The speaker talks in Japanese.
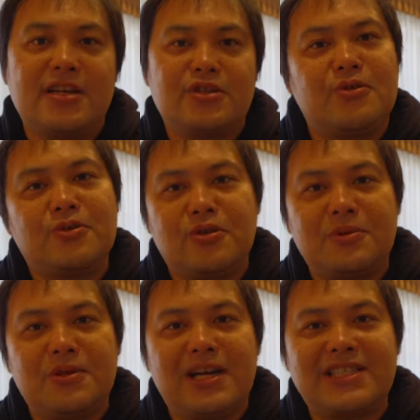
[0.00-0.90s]
情報のお
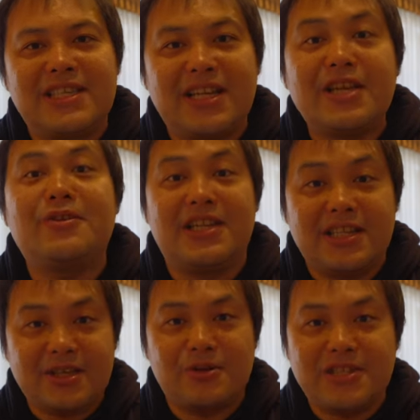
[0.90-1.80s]
見逃しがないように
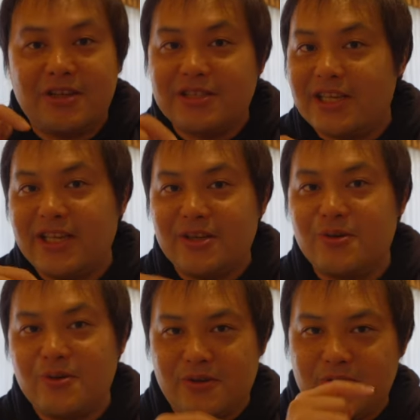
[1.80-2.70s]
ですね、こちらのチャンネル
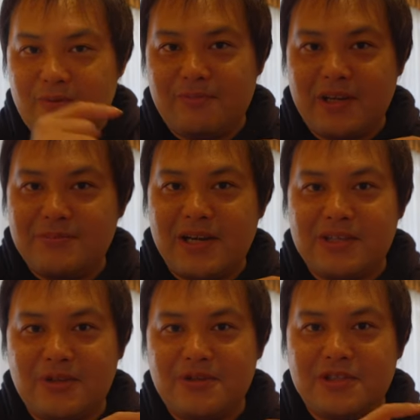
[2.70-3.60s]
登録と
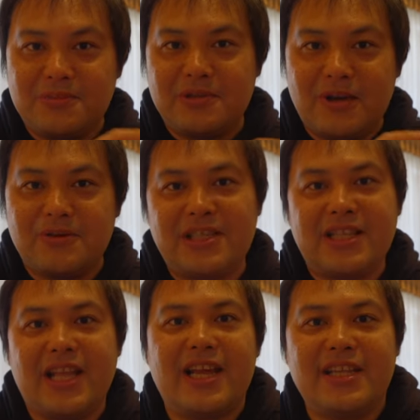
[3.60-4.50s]
ベルマークの通知ボタンを押して
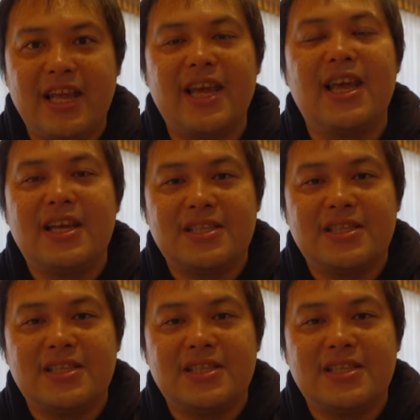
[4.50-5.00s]
いただいて、